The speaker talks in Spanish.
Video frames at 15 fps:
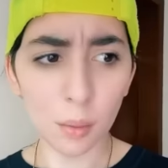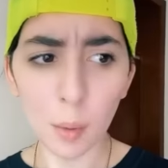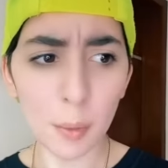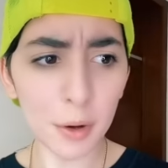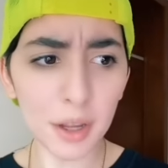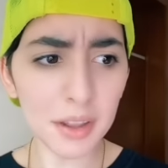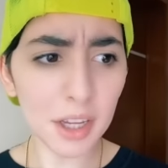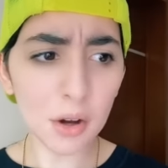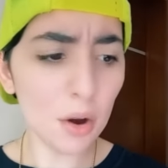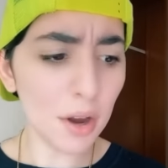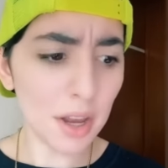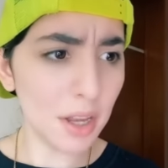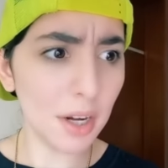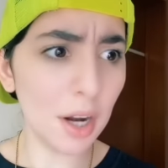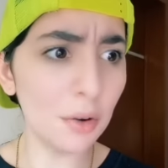por qué tengo que
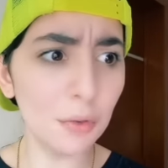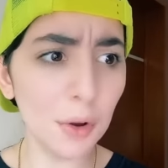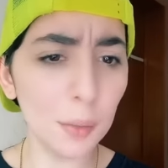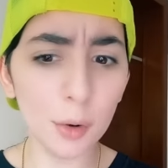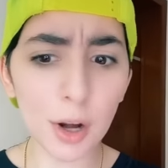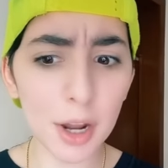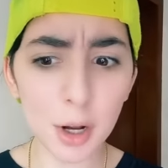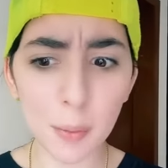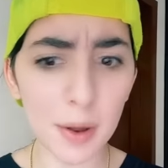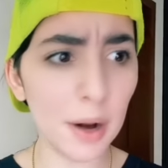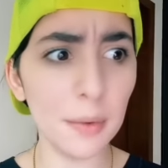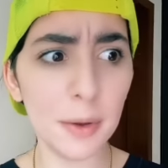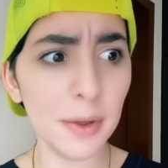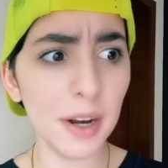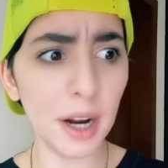llenar un formulario para
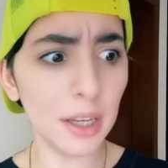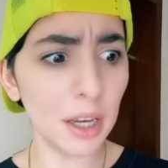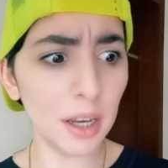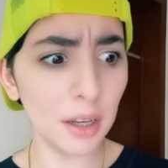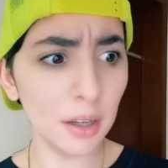vivir aquí?